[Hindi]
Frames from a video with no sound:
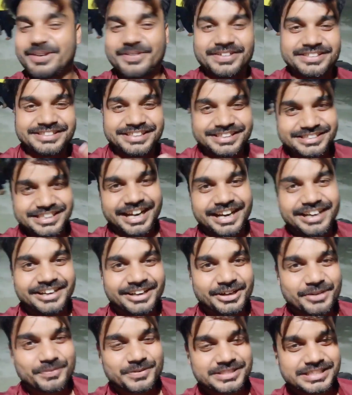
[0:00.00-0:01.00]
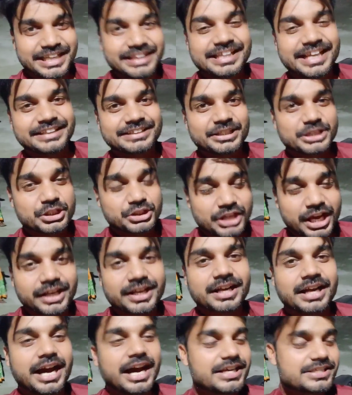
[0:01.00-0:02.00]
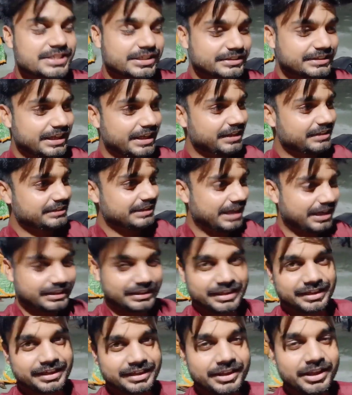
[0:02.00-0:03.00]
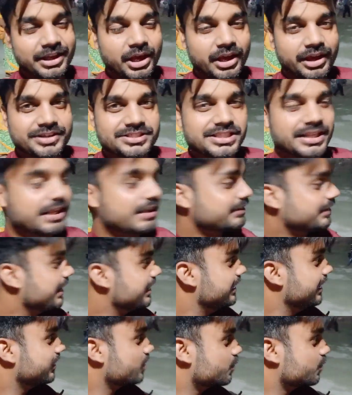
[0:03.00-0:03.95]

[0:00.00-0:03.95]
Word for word: बस जस्ट हंड्रेड रुपीज़ एंड देखते हैं कि क्या क्या खा सकते हैं क्या क्या नहीं ऐसा लगता नहीं है कि